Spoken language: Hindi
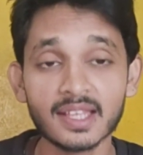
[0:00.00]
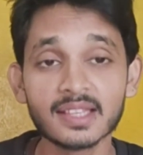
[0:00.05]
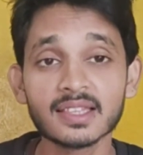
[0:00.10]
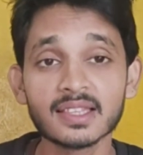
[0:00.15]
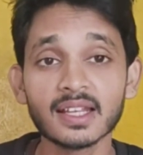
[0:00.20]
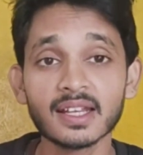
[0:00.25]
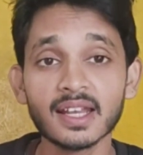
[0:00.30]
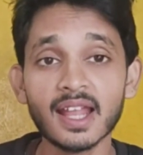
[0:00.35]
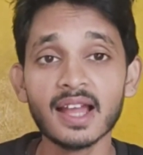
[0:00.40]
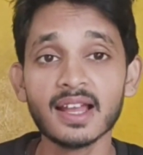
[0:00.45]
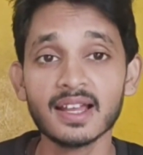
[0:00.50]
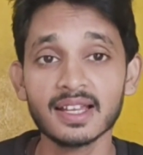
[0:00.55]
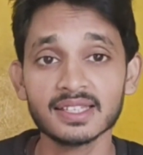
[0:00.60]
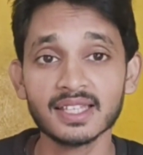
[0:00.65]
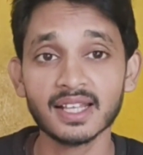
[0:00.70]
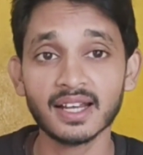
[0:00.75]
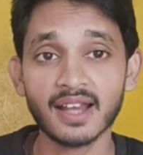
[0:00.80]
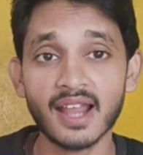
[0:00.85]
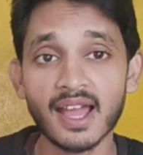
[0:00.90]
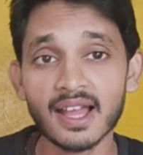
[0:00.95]
इतना
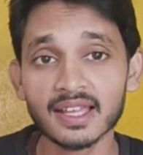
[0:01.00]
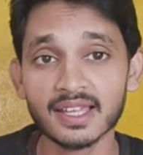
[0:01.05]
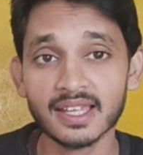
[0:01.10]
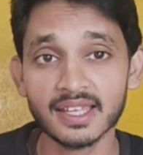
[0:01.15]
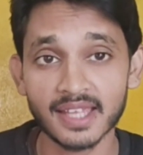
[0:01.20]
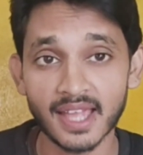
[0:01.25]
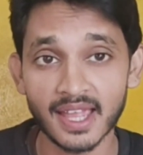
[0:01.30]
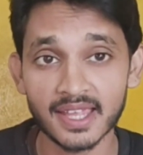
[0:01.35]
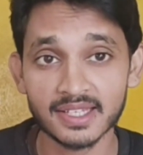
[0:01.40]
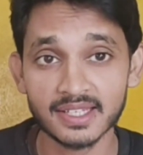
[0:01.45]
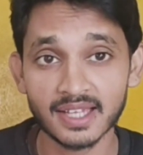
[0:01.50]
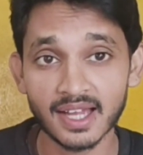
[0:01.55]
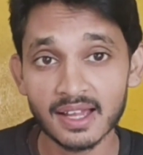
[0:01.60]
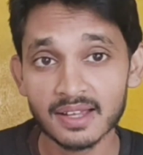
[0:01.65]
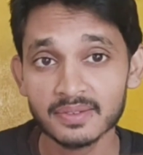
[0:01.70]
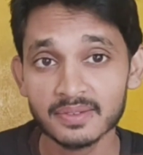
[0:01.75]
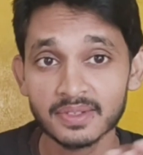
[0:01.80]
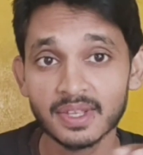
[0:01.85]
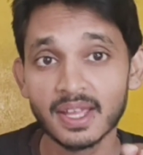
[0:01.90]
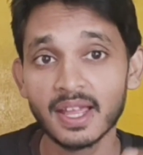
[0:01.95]
खतरनाक ए का
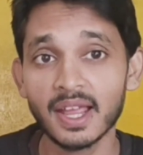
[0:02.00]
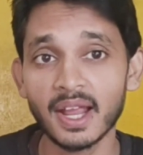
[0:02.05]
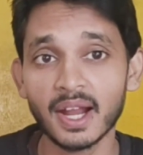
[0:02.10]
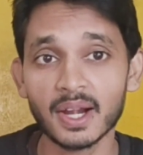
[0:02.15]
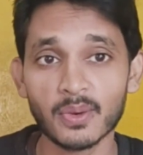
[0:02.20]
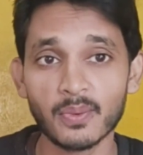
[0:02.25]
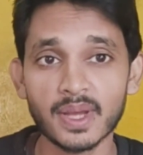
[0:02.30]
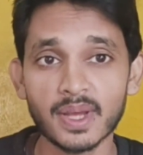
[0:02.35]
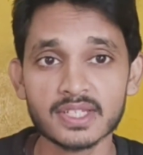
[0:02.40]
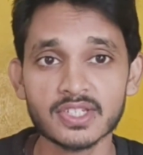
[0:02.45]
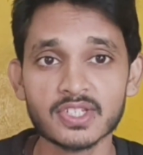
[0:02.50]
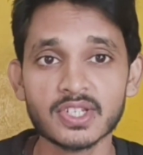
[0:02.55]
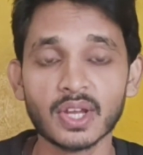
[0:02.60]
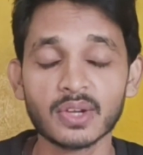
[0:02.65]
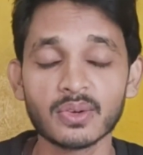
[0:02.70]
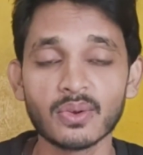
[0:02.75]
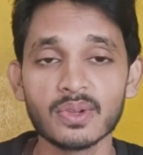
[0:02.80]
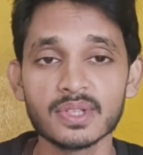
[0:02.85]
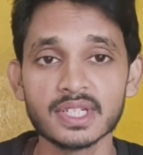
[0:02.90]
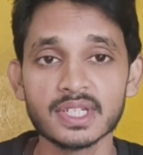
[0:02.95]
एडवांस
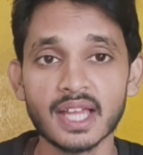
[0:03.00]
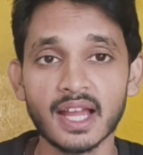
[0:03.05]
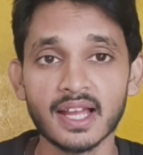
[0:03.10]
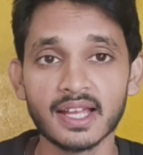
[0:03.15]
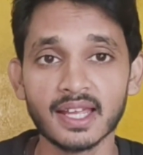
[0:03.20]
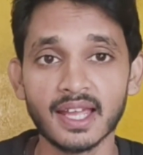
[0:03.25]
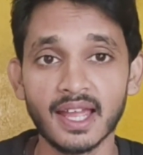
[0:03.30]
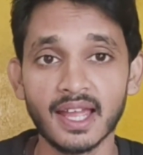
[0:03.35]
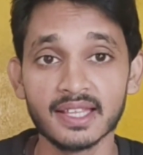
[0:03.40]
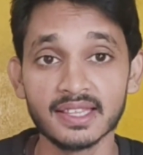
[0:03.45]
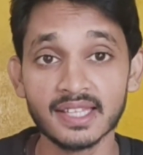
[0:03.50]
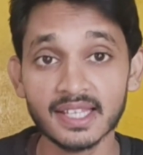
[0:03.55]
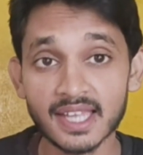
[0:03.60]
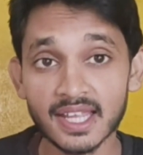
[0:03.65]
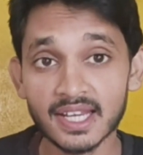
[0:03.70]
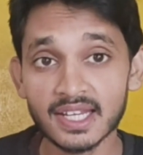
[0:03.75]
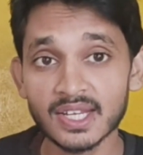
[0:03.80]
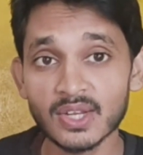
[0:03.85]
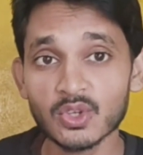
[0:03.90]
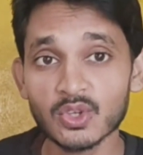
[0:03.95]
टेक्नोलॉजी आ गया है
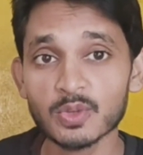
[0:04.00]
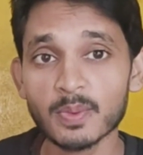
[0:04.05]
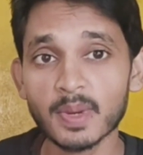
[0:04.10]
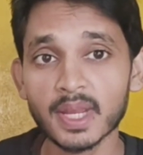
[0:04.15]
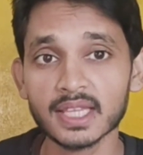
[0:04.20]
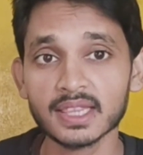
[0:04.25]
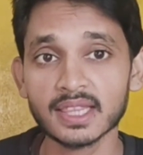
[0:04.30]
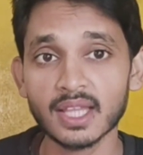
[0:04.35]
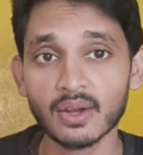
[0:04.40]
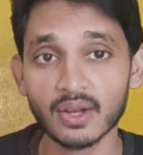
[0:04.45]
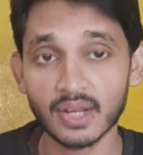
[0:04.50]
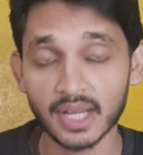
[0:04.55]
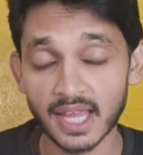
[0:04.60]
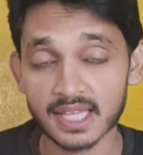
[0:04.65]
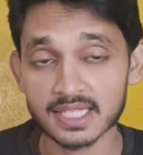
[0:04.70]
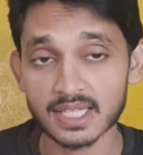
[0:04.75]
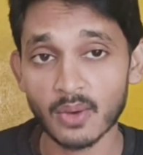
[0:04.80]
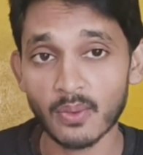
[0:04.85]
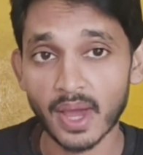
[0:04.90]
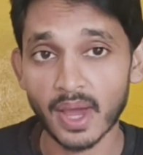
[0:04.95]
देखिए न्यूज़ में कितना
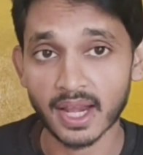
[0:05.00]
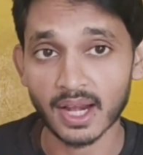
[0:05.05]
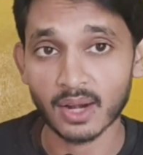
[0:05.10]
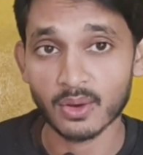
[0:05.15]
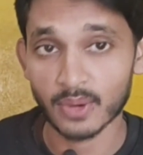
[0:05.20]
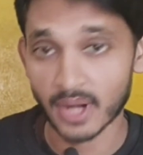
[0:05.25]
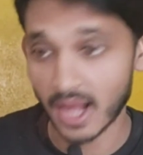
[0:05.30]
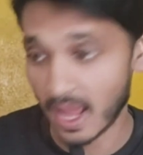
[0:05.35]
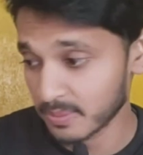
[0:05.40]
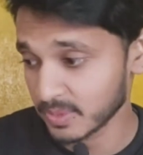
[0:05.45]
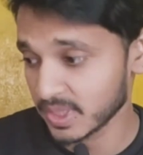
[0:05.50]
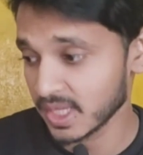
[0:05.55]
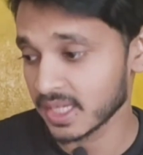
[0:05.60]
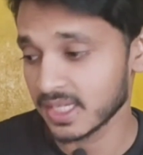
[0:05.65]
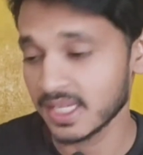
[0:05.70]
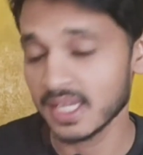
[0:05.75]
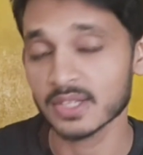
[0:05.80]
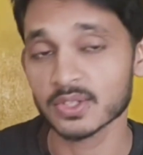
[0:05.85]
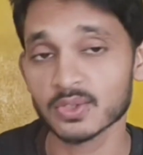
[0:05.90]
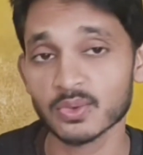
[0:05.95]
कैसा वायरल हो रहा है आप
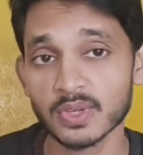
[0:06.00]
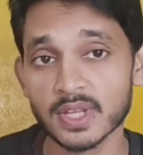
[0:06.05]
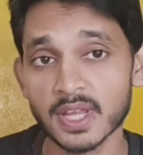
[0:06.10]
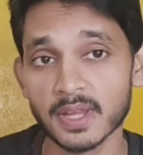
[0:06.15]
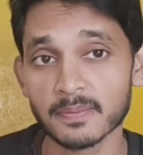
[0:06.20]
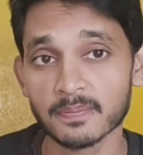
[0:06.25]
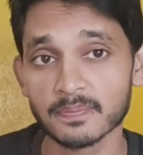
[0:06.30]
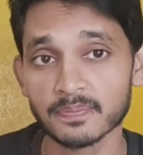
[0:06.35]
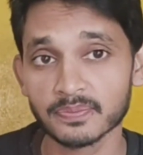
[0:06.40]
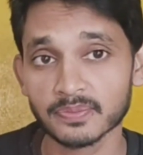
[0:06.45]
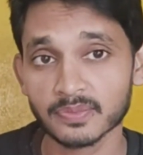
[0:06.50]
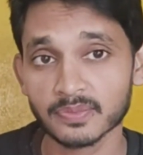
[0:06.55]
देखिए सुनिए